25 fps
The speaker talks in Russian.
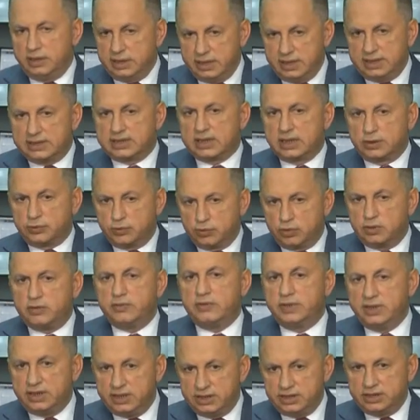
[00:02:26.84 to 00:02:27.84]
из
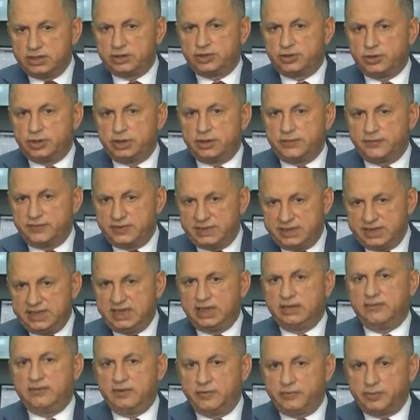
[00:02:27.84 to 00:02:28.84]
которого и решите
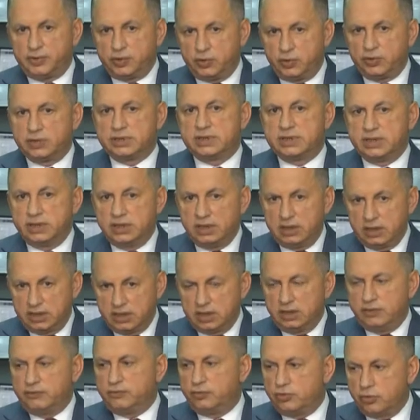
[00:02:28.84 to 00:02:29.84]
все вопросы,
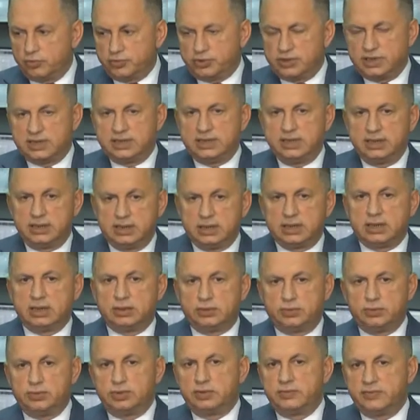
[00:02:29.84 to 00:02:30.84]
в том числе те,
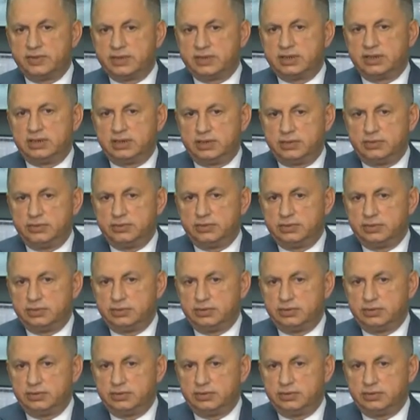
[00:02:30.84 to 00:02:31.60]
которые вы задаете.